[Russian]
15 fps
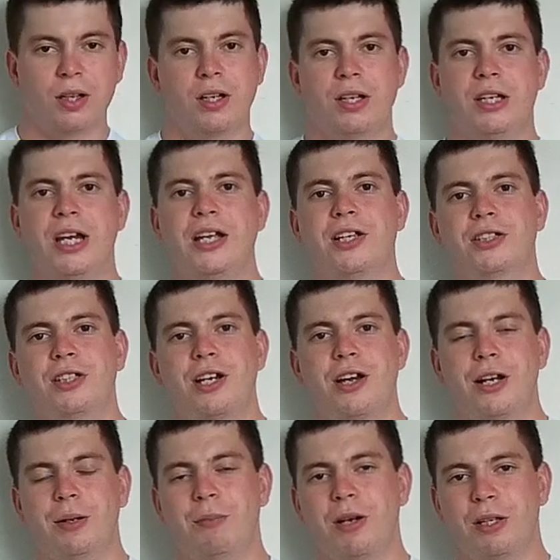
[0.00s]
Я не знаю,
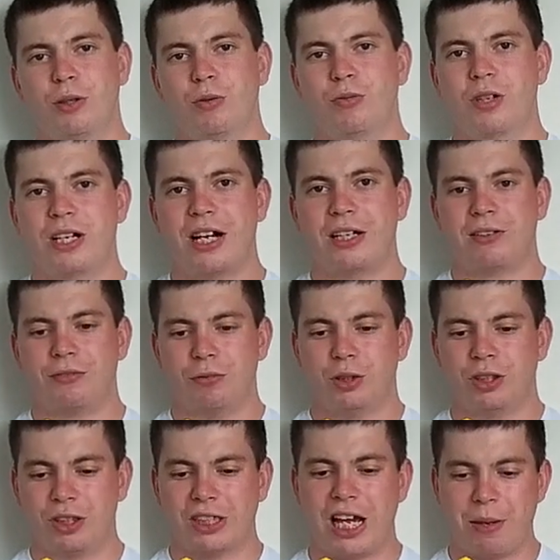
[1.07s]
ребят, но вы как
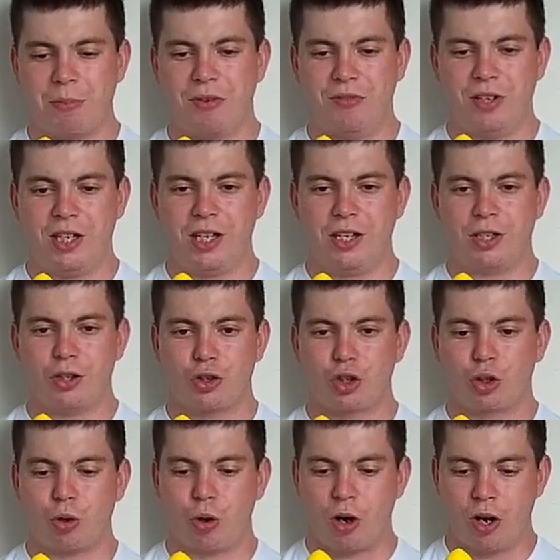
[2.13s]
вот сами видите,
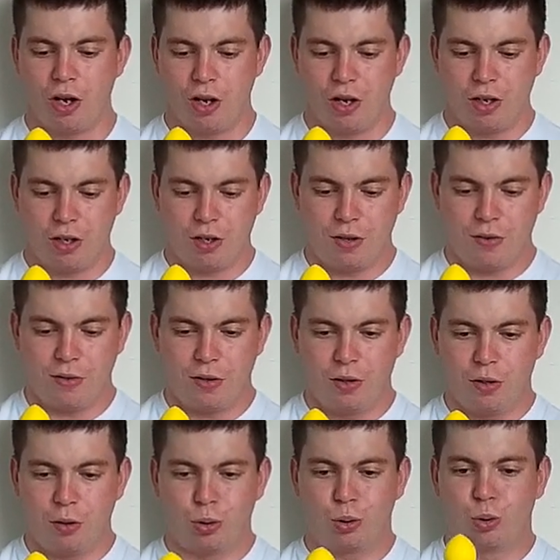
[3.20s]
что
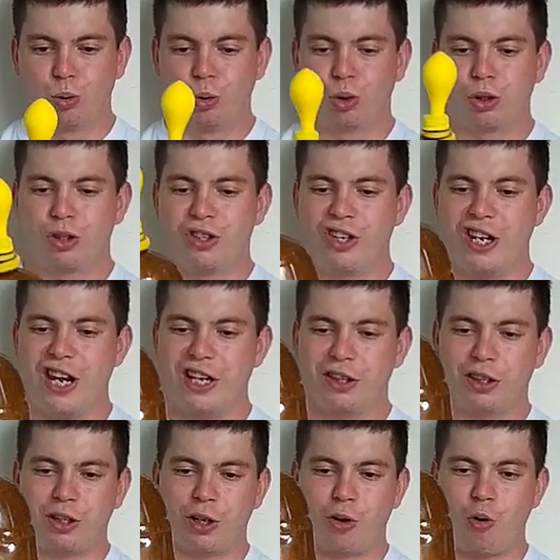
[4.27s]
тут нет
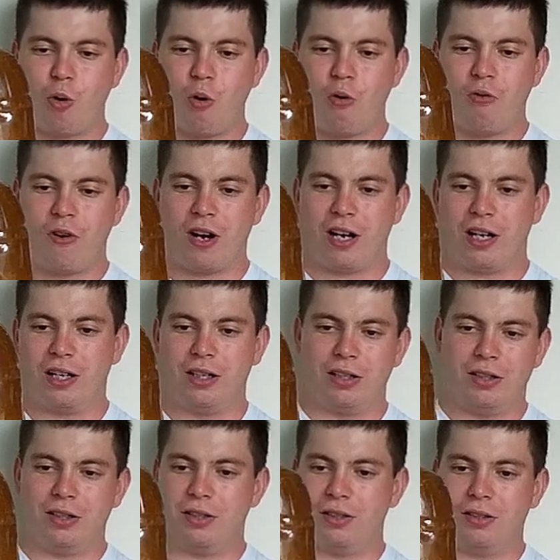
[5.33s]
такого
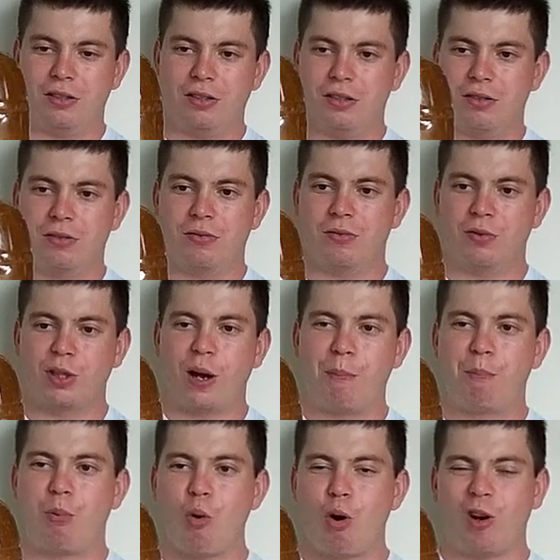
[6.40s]

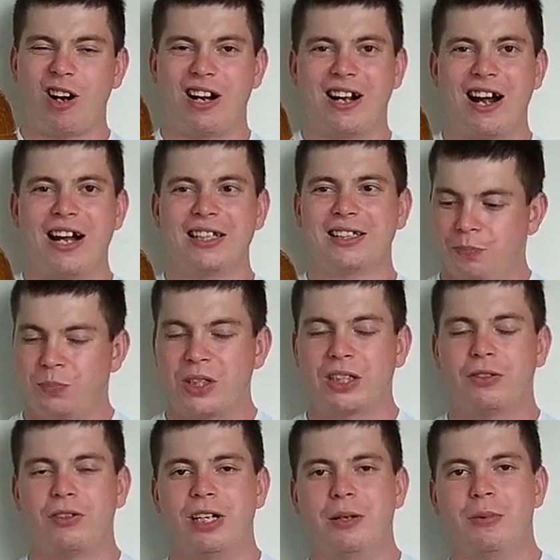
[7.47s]
напора газа.
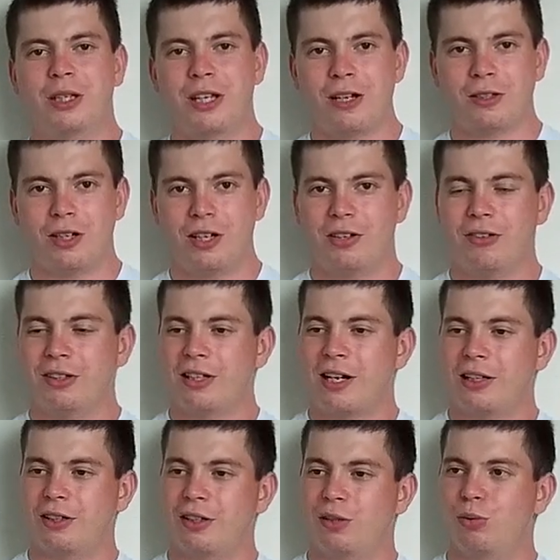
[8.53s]
Этого элементарно не
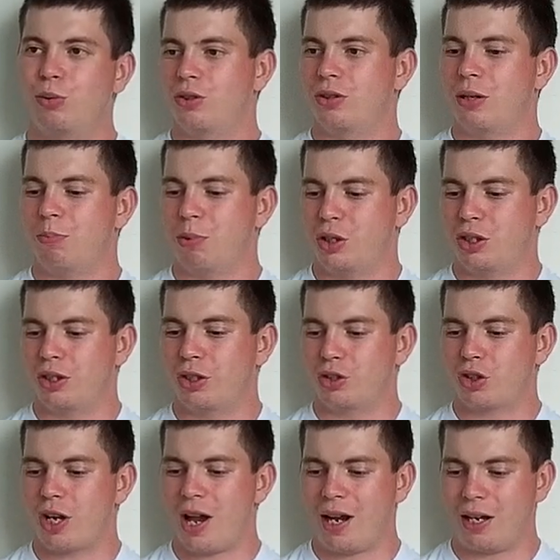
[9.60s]
хватает надуть обычный
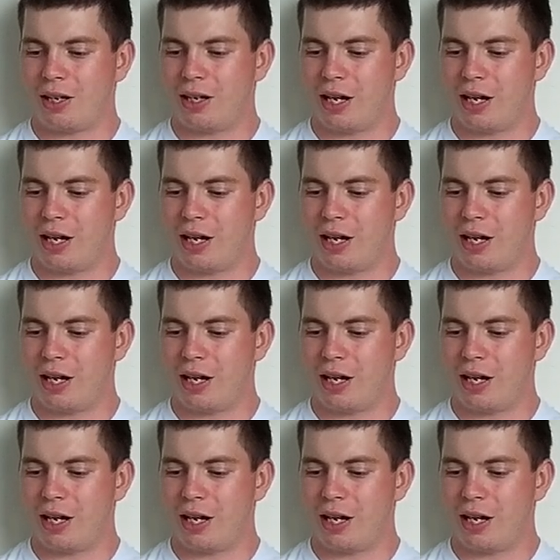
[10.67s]
шарик.